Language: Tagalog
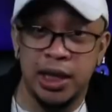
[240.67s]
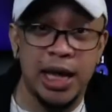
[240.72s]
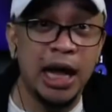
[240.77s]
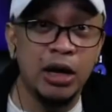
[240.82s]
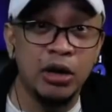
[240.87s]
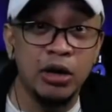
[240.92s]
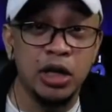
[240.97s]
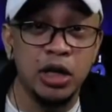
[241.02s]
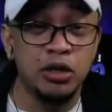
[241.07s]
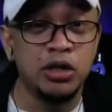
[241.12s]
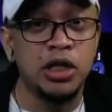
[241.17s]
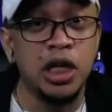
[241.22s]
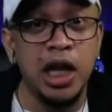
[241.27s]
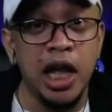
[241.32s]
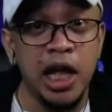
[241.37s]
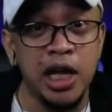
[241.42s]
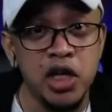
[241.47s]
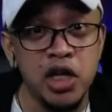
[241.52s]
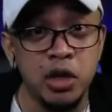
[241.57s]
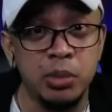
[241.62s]
lalo na to si
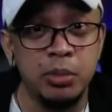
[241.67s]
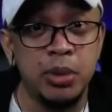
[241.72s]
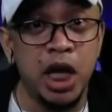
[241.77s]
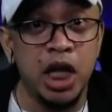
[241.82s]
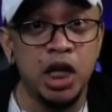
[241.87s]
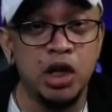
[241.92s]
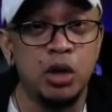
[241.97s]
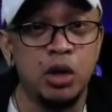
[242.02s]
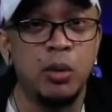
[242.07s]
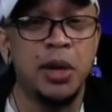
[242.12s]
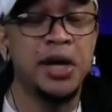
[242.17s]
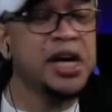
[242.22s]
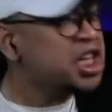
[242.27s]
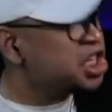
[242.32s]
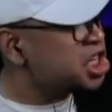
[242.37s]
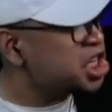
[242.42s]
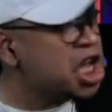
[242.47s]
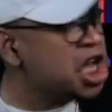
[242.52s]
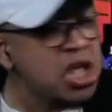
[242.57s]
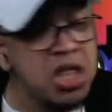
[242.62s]
Lenny Robredo, wag
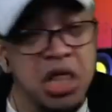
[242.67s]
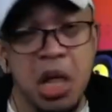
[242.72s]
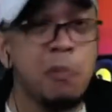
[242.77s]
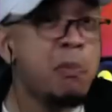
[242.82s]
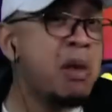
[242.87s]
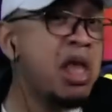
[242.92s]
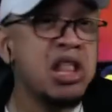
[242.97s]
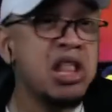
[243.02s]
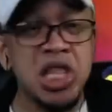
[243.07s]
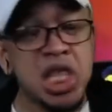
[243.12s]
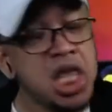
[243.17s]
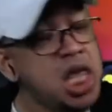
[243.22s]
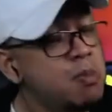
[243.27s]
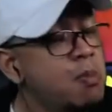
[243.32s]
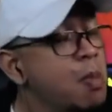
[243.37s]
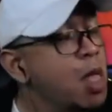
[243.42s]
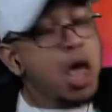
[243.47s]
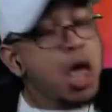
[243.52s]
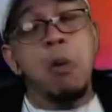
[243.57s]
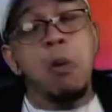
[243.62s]
kasi kayong defensive.
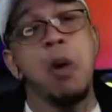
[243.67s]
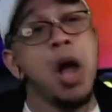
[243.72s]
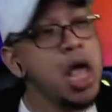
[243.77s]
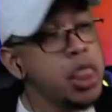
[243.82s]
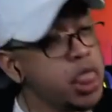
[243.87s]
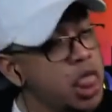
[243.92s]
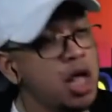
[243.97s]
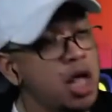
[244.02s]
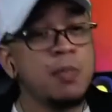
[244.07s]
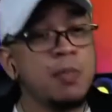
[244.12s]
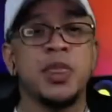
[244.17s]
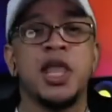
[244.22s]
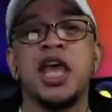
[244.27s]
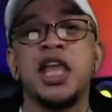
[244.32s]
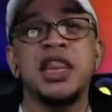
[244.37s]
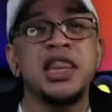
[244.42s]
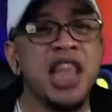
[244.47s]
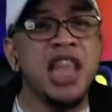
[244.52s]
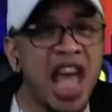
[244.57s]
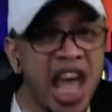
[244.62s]
Bakit?
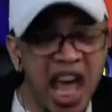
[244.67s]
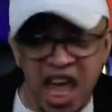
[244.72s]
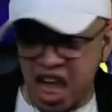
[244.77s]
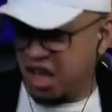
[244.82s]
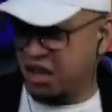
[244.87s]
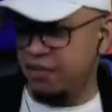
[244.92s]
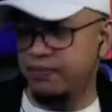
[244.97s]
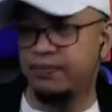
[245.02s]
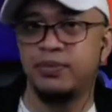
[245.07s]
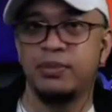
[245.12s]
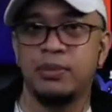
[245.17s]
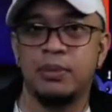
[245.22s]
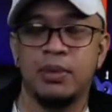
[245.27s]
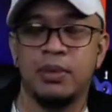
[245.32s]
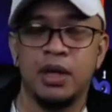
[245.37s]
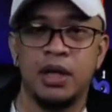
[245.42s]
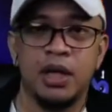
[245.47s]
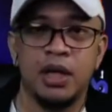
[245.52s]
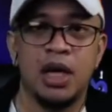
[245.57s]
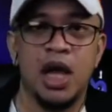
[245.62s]
Hindi!
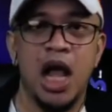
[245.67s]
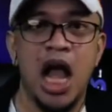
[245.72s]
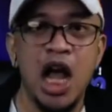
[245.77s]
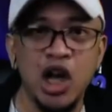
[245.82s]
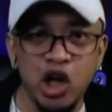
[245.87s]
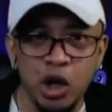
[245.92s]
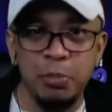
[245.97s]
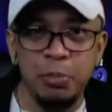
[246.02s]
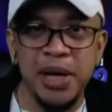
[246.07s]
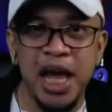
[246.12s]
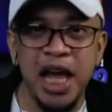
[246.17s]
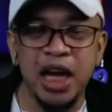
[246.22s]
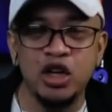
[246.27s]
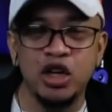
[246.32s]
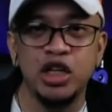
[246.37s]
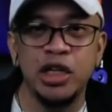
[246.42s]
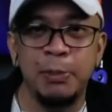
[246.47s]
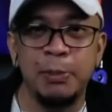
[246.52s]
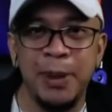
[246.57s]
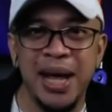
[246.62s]
Ang
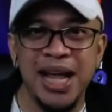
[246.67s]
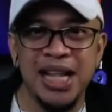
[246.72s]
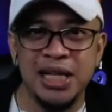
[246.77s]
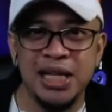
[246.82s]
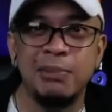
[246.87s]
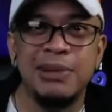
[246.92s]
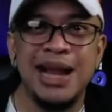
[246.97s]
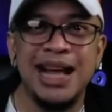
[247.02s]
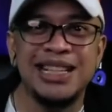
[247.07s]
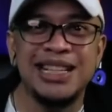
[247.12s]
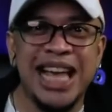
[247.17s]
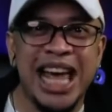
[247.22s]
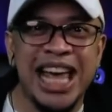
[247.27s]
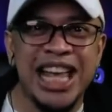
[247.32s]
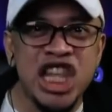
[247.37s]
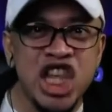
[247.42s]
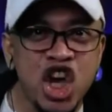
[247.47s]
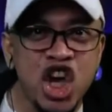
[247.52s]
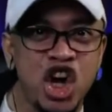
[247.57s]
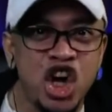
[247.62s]
gobyerno, defensive lang sa
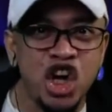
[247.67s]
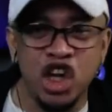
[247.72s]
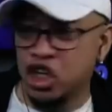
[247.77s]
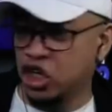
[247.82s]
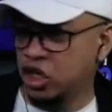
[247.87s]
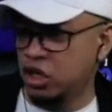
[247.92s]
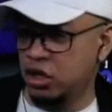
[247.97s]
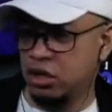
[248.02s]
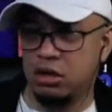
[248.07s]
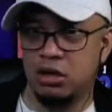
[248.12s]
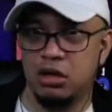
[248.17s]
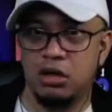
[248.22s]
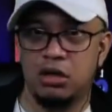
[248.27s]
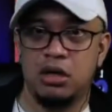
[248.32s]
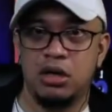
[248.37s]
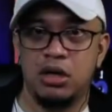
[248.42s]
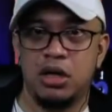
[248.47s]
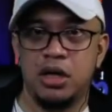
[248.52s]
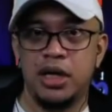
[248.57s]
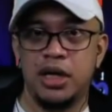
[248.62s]
inyo.
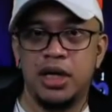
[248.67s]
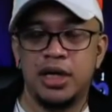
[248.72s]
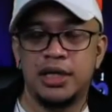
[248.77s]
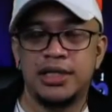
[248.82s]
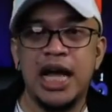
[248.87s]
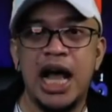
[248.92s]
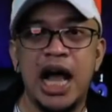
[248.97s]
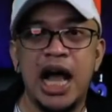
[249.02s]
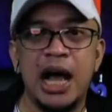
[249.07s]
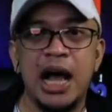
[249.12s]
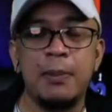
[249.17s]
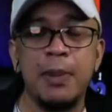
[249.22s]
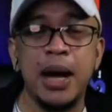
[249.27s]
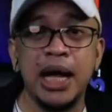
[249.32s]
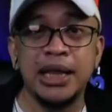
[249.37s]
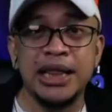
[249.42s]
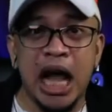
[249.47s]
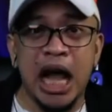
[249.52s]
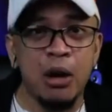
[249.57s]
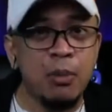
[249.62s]
Sa
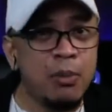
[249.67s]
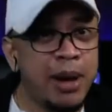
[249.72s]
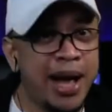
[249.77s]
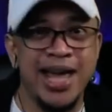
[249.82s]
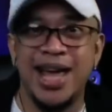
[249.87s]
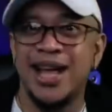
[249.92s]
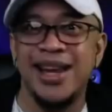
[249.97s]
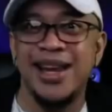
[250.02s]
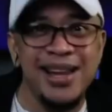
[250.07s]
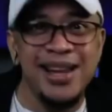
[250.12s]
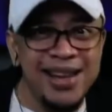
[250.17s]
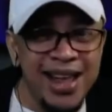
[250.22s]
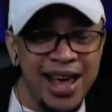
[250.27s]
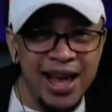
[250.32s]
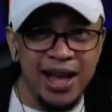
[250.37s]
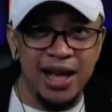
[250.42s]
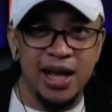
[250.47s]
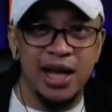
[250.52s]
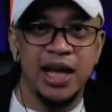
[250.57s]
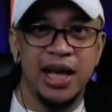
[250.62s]
mga taong bayan, hindi.
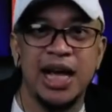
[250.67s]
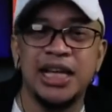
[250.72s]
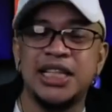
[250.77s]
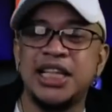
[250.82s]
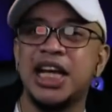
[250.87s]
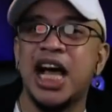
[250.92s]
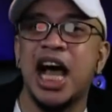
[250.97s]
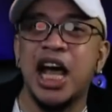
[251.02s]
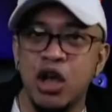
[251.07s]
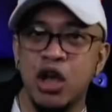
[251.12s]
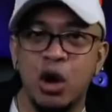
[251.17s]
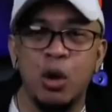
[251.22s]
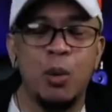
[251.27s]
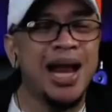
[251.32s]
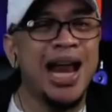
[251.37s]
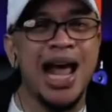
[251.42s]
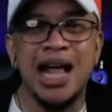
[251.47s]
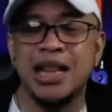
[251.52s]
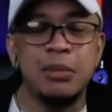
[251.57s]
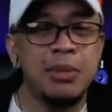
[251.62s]
Kasi kayo,
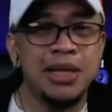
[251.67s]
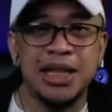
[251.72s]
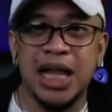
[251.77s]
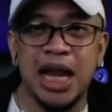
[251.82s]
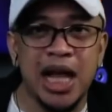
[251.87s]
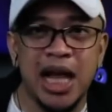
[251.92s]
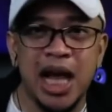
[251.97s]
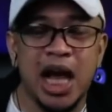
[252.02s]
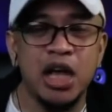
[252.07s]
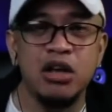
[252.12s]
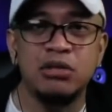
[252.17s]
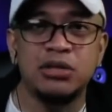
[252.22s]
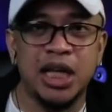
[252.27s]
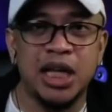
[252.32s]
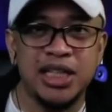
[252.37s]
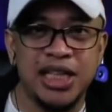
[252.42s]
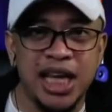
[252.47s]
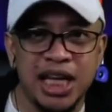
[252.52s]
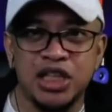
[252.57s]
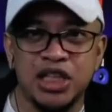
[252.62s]
wala naman talaga kayong
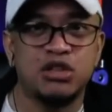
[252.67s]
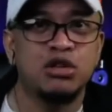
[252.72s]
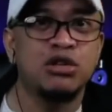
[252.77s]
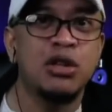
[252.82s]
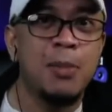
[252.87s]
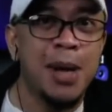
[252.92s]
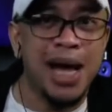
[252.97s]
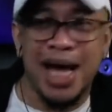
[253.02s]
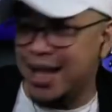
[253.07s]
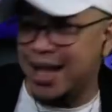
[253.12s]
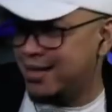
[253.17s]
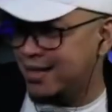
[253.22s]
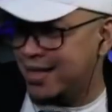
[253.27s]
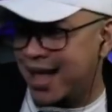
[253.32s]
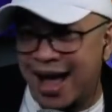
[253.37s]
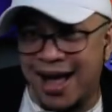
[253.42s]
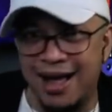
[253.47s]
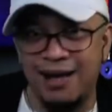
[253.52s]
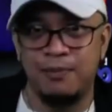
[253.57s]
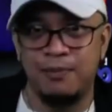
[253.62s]
suggestion na maganda.